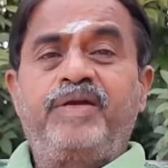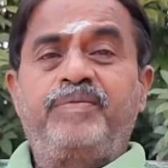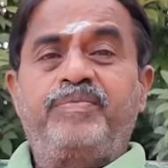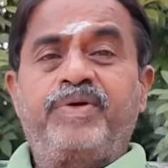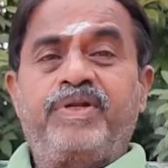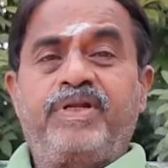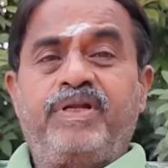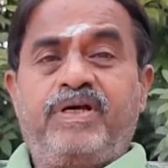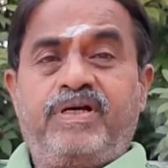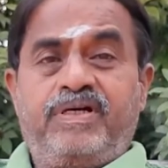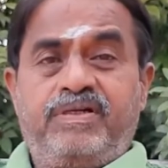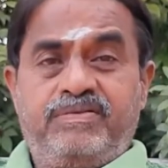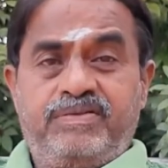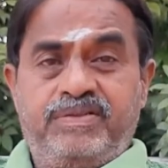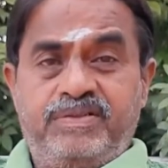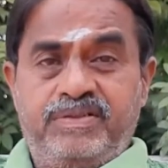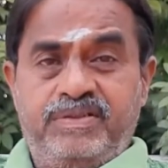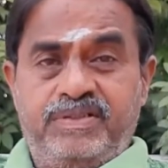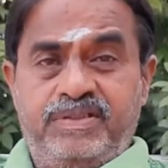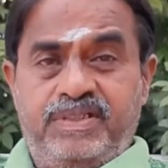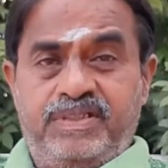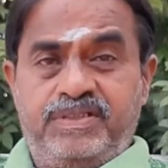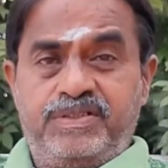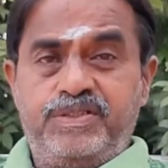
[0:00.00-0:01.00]
இப்போ நான்
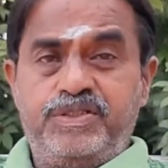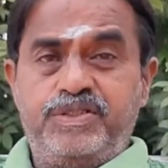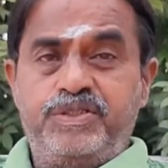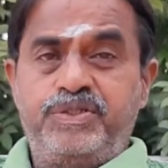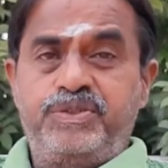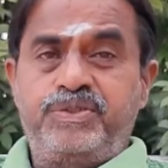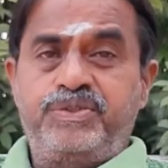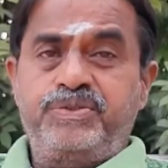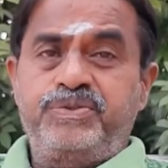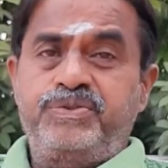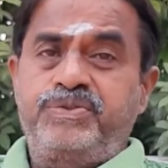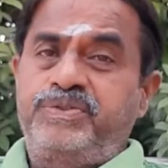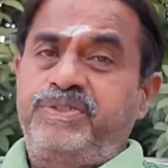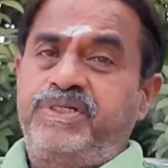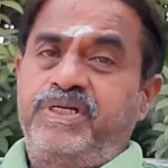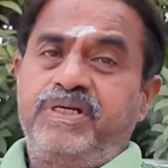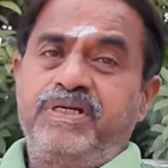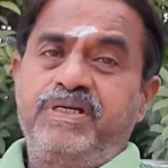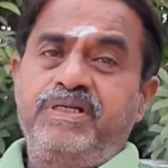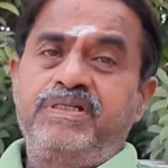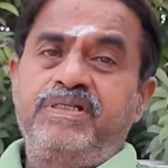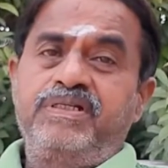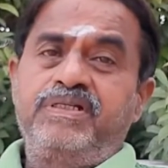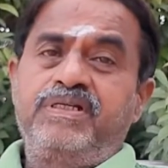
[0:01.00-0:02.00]
வந்து அஞ்சு டு
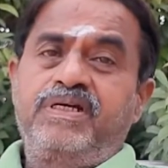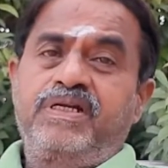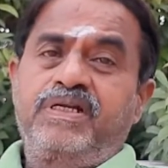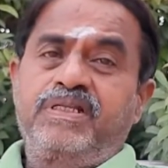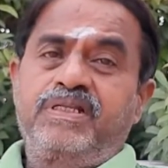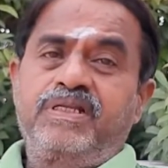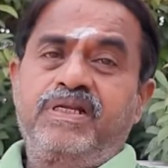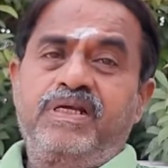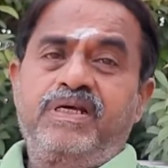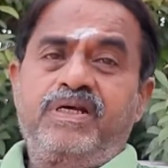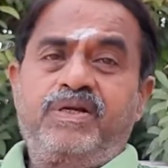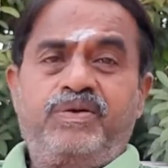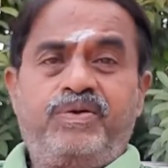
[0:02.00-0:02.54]
ஏழு இந்த இடத்துல